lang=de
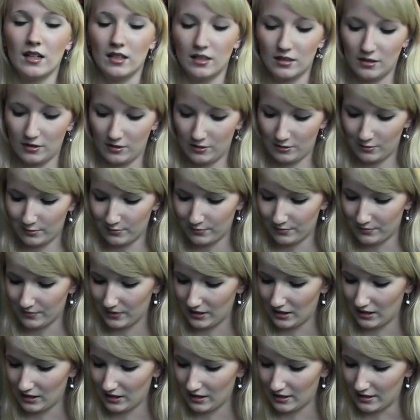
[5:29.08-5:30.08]
Ähm,
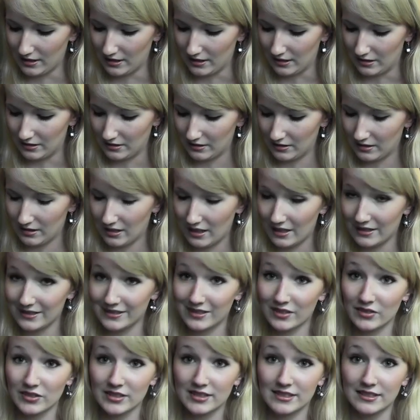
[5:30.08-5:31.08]
ja,
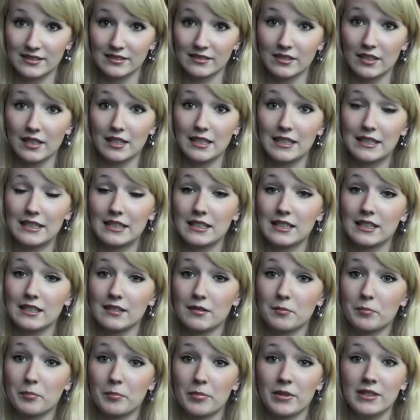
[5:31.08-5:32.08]
ansonsten, ich
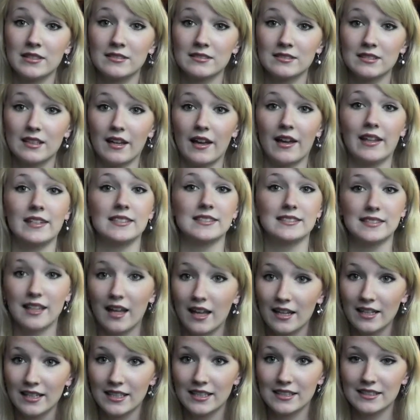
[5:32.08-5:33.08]
bin keine
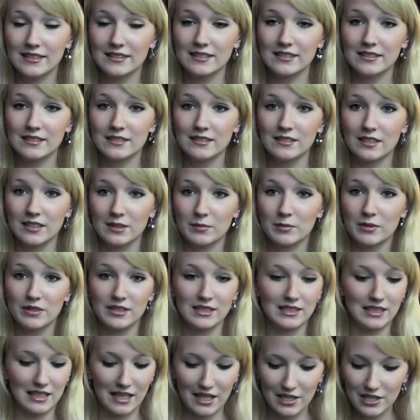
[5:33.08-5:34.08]
Zahnärztin, das möchte
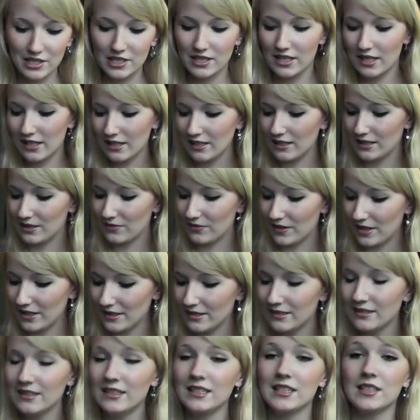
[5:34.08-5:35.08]
ich klarstellen. Ich
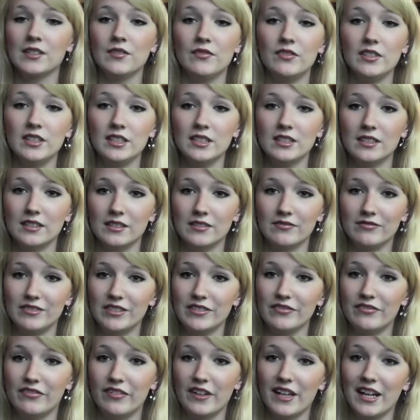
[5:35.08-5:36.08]
weiß nicht, wie,
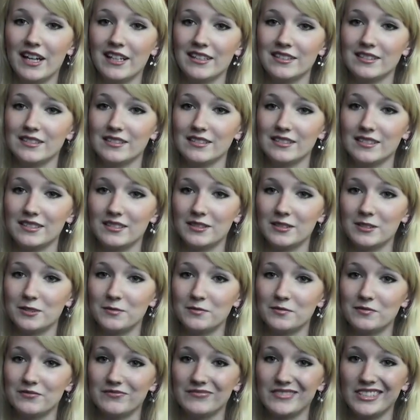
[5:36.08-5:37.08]
inwiefern
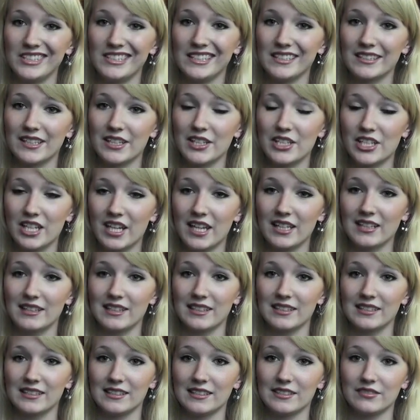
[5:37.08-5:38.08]
ähm, die Dinger
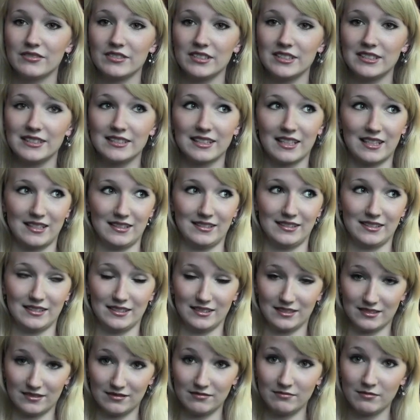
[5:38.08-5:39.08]
schädlich jetzt für die Zähne
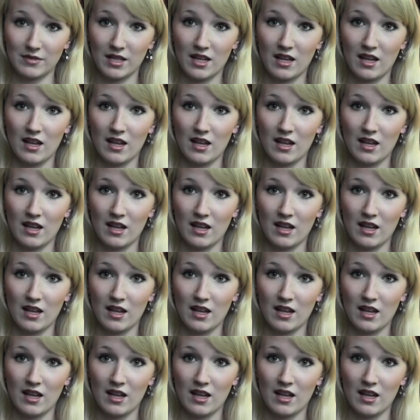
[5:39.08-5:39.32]
sind. Ne?